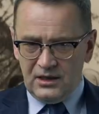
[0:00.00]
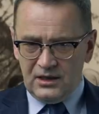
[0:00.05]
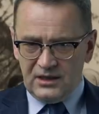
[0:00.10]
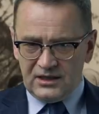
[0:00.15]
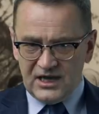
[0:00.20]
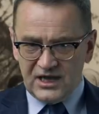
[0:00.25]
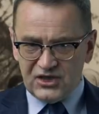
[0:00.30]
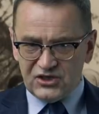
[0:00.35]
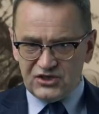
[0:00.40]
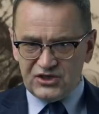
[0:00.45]

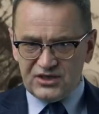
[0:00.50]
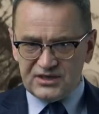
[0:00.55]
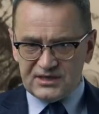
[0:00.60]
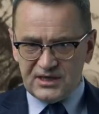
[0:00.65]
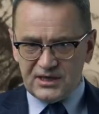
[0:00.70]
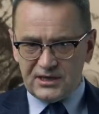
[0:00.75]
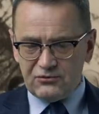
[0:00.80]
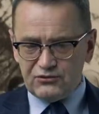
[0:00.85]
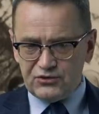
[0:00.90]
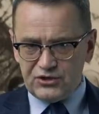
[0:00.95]
Każdy
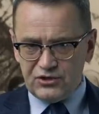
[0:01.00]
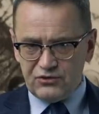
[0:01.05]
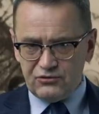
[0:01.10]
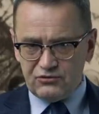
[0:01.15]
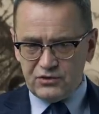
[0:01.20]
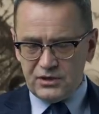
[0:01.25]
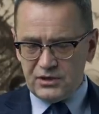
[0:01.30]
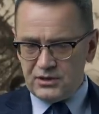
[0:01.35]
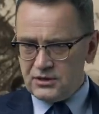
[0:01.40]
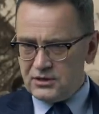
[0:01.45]
starał
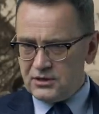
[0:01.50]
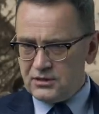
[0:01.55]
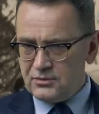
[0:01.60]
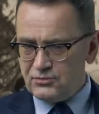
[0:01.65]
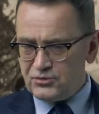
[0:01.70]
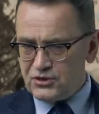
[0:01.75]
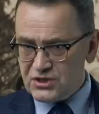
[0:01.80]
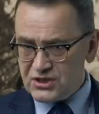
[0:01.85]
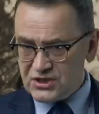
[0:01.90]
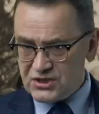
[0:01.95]
się
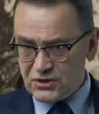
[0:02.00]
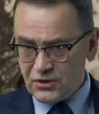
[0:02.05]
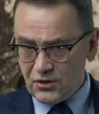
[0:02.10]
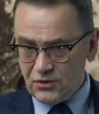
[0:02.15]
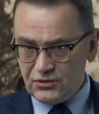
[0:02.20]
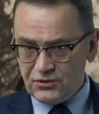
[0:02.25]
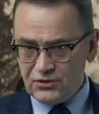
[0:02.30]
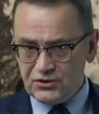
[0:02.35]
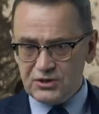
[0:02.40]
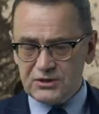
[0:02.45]

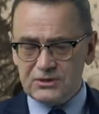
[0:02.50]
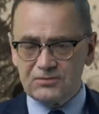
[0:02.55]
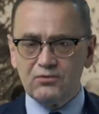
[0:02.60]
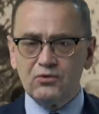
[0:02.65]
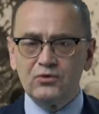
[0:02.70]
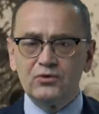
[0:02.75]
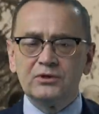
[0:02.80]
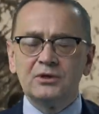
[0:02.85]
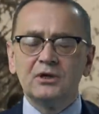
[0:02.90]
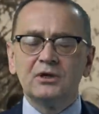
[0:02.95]
przystroić
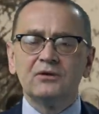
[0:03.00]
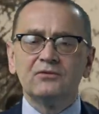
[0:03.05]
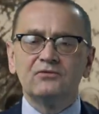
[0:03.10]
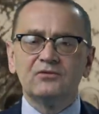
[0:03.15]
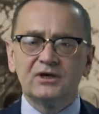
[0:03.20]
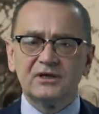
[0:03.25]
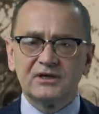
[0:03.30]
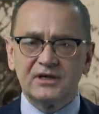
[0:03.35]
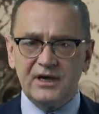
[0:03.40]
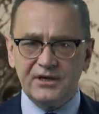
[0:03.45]
swój
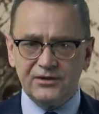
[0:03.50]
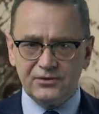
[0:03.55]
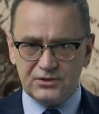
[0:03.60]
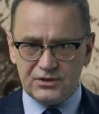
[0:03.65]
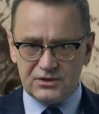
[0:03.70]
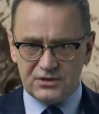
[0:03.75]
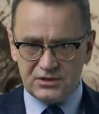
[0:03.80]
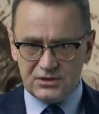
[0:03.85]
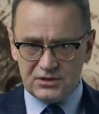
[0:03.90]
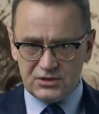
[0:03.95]

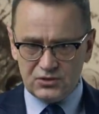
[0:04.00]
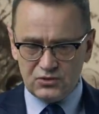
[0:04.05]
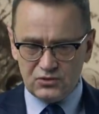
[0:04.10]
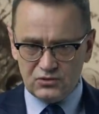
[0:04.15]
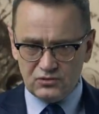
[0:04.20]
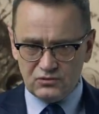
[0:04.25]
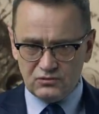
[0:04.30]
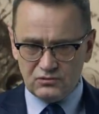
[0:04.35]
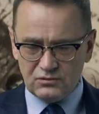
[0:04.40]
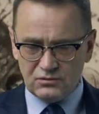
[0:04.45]
wielkanocny
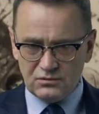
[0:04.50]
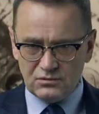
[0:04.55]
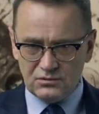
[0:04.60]
stół.